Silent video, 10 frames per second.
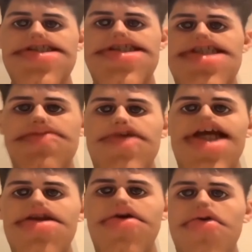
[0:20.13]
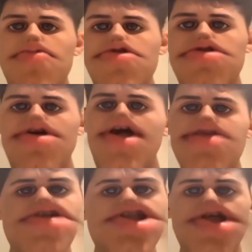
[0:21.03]
sikeyim diyenler olmuş.
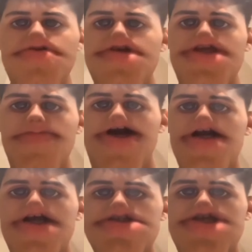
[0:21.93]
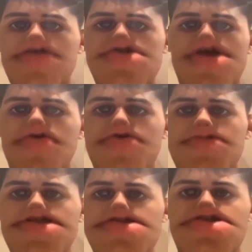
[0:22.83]
Teşekkür ederim arkadaşlar güzel
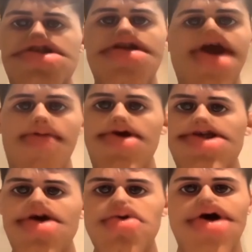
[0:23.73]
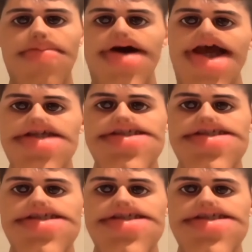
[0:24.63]
yorumlarınız için. Metan şu an bayağı